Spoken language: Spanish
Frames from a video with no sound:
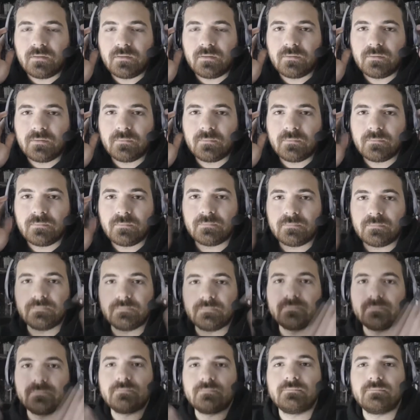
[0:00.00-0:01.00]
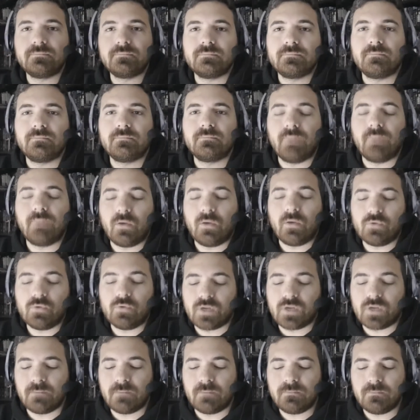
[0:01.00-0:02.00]
¿Todo bien? ¿Me
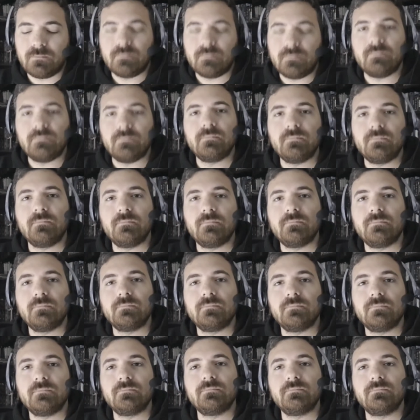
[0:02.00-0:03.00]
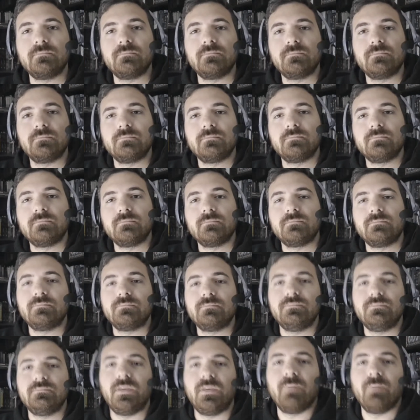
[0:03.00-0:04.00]
escuchan? Perfecto, fuerte y claro.
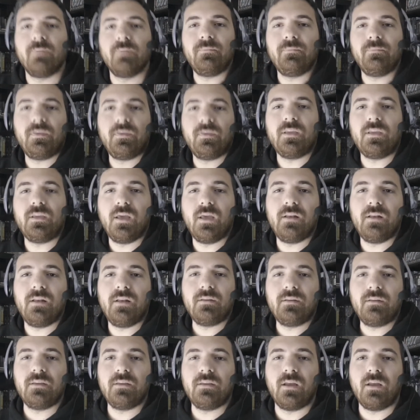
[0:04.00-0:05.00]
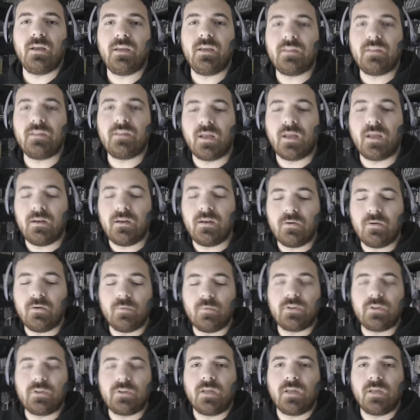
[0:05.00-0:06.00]
Bien, genial, genial. ¿Qué tal?
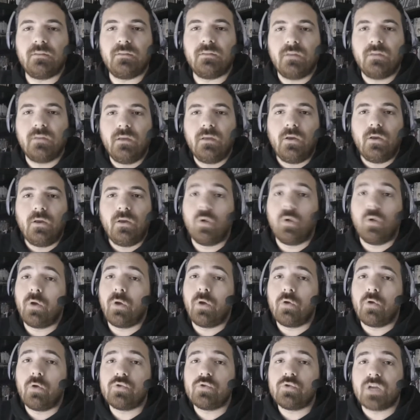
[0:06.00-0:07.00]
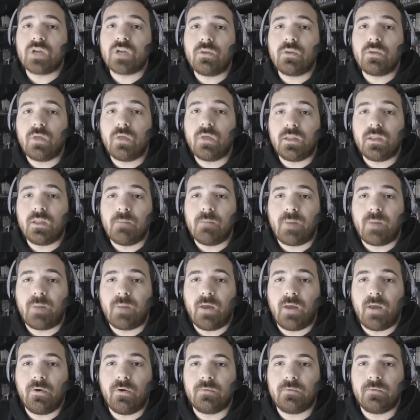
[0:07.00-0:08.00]
¿Cómo están? Bien, Los vengo escuchando desde
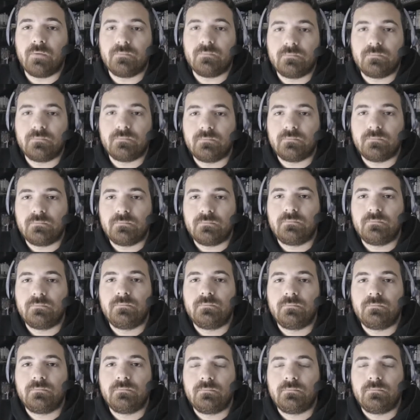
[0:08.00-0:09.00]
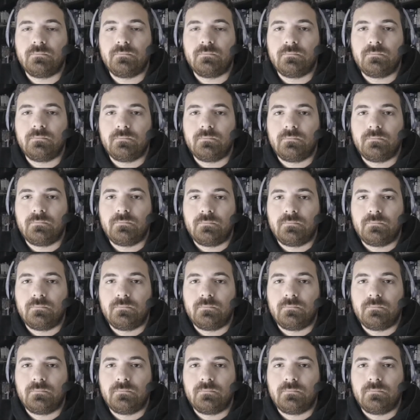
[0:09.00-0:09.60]
temprano. Ah, sí, ¿a qué hora empezaba